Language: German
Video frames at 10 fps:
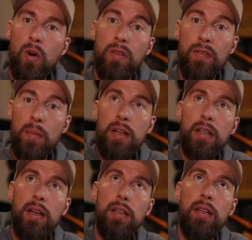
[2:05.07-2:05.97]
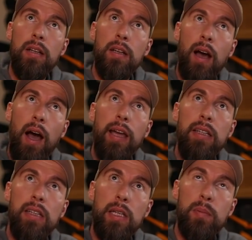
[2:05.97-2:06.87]
Und wenn man dann
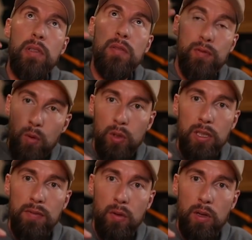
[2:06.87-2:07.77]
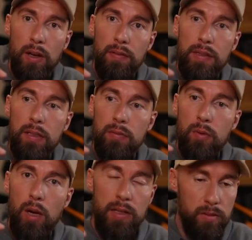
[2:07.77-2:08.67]
eingibt, wo die fotografiert,
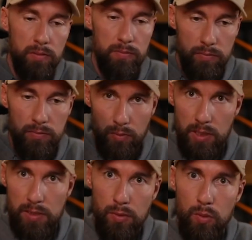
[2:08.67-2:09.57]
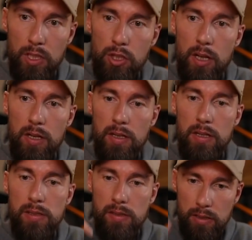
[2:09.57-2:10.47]
wo, also wo das Foto entstanden
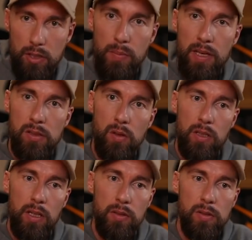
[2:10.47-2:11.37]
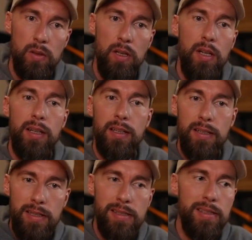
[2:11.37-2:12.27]
ist, GPS-Koordinate und so,
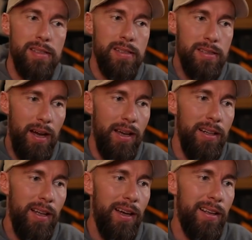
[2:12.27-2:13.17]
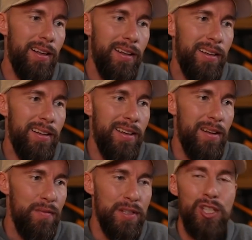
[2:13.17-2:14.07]
dann ist das Teil einer
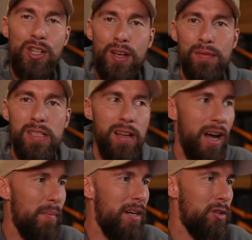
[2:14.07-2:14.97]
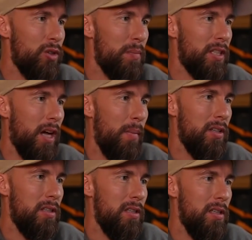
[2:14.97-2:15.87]
wissenschaftlichen Arbeit und damit kann
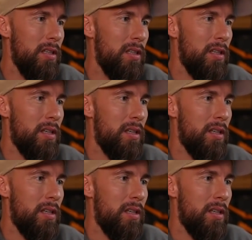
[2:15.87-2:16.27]
man die